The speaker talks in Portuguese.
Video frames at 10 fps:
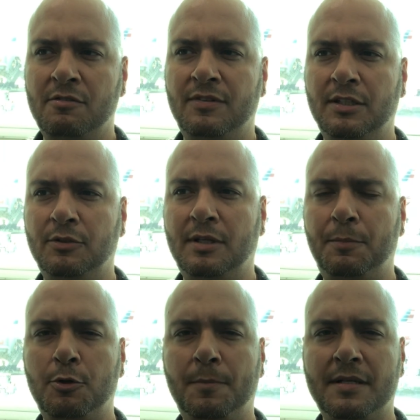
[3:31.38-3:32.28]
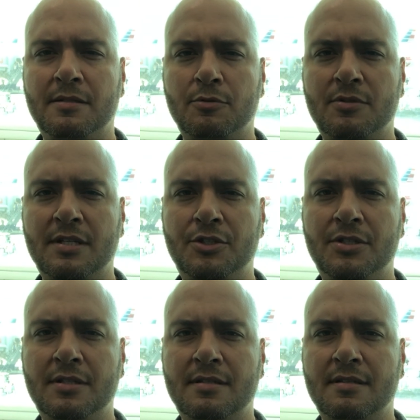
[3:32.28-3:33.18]
falando da preocupação dos
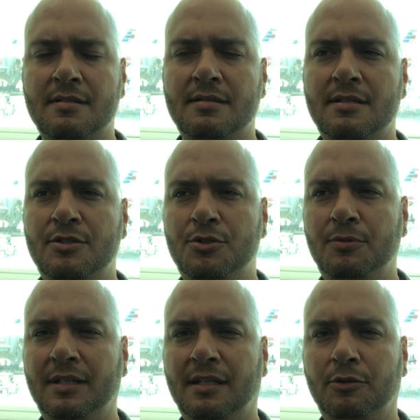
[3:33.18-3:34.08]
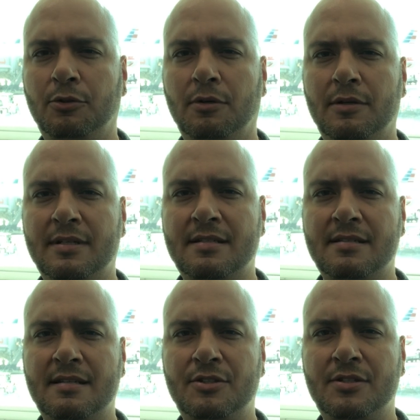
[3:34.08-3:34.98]
cientistas e de um relatório que esses
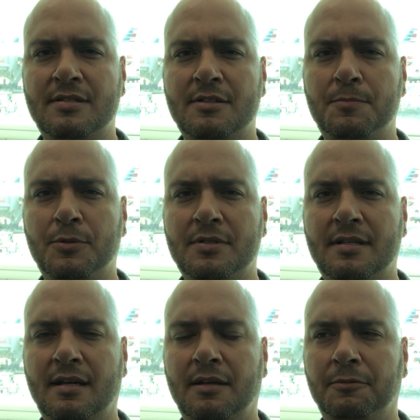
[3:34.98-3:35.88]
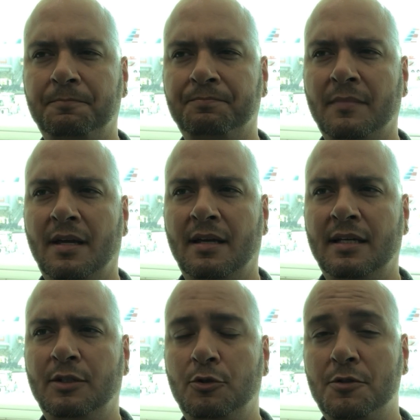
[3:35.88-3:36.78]
cientistas postaram
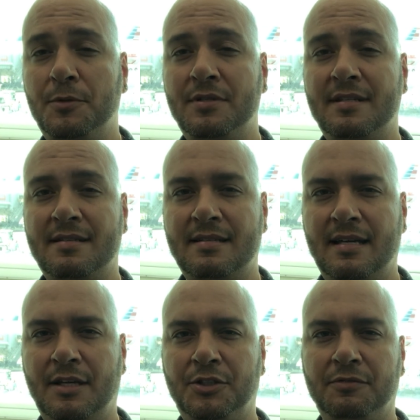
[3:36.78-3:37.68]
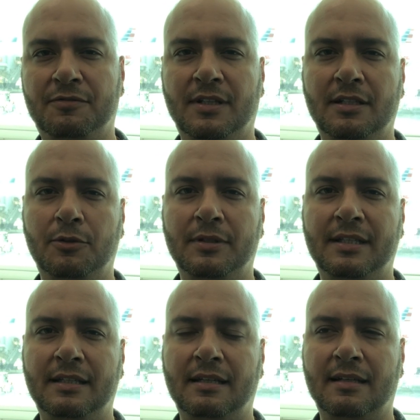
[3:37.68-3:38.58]
em 2017 falando
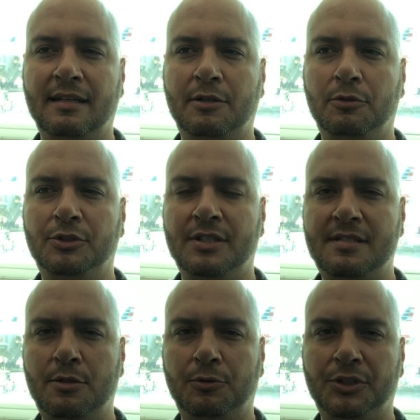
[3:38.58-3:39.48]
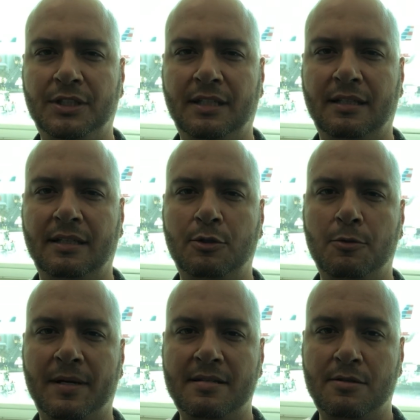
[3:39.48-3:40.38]
que a tecnologia 5G, em
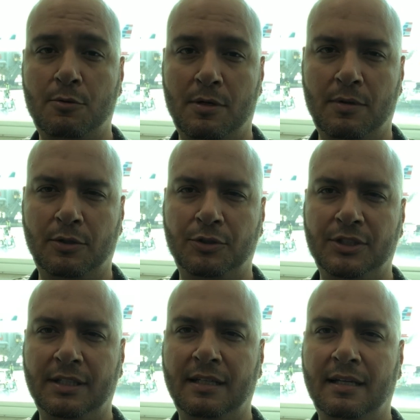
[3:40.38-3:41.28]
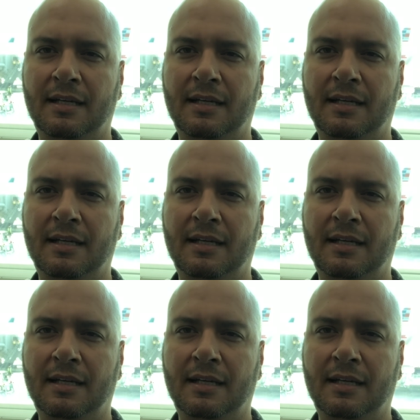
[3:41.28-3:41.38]
comparação com a 4G,